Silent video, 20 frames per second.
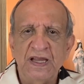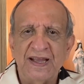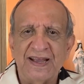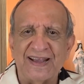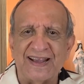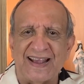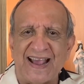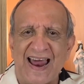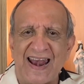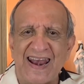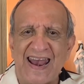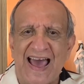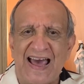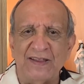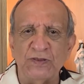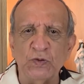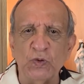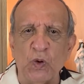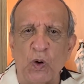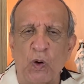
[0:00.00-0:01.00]

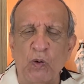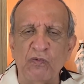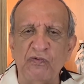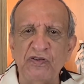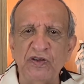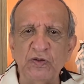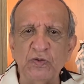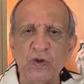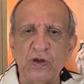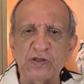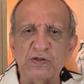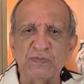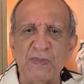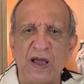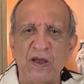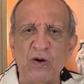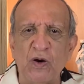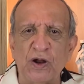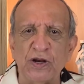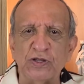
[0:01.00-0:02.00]
calado ouvindo as
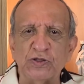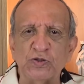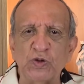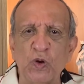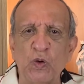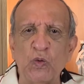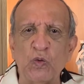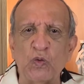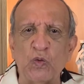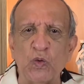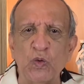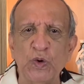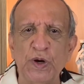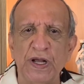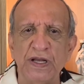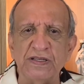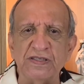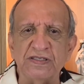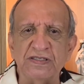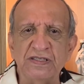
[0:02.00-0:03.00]
maiores
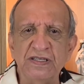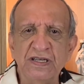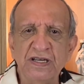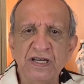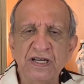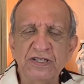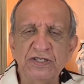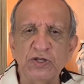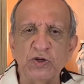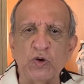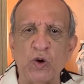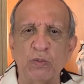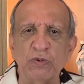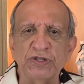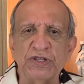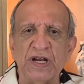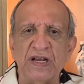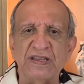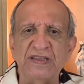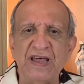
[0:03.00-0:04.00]
loucuras de como
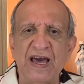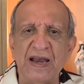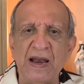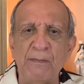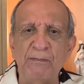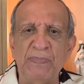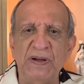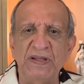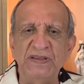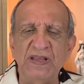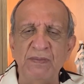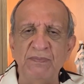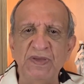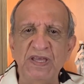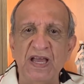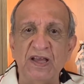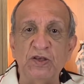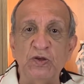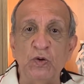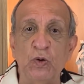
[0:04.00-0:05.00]
tratar a
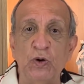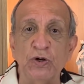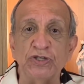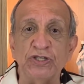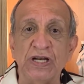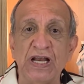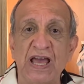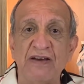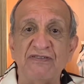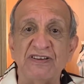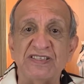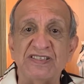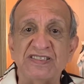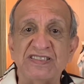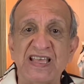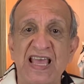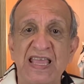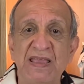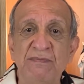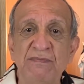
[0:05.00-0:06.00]
pandemia que hoje leva
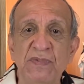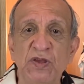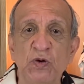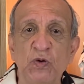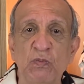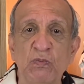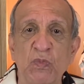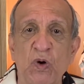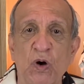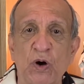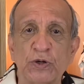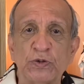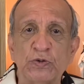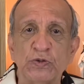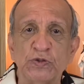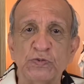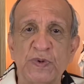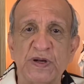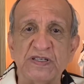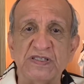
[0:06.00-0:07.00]
100 mil
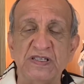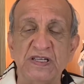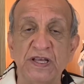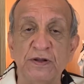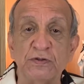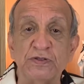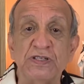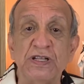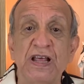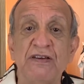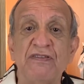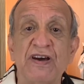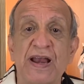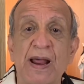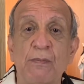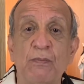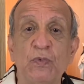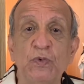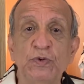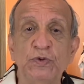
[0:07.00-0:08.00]
mortos brasileiros e levará
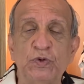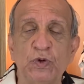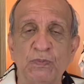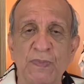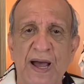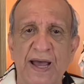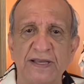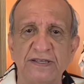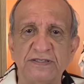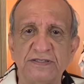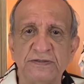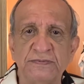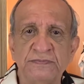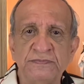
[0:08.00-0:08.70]
muito mais.